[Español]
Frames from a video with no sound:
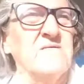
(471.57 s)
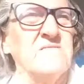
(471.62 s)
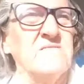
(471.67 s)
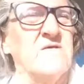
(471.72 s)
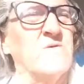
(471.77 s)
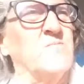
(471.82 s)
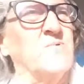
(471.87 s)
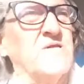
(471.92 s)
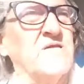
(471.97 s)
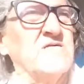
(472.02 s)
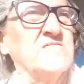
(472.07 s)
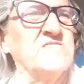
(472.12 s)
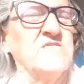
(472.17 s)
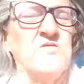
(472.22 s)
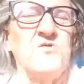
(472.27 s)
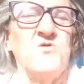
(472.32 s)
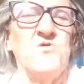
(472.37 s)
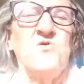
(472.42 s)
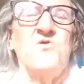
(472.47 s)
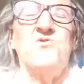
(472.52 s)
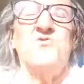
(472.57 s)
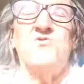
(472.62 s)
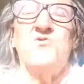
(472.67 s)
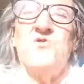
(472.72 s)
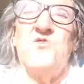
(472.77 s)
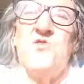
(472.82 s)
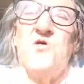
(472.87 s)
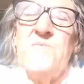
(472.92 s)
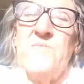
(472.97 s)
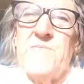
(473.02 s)
Después nacieron los
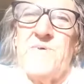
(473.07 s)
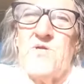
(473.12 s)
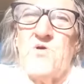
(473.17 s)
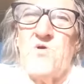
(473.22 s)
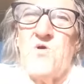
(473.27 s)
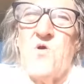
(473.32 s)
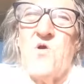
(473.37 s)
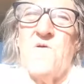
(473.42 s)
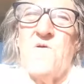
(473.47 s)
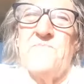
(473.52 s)
otros dos, pero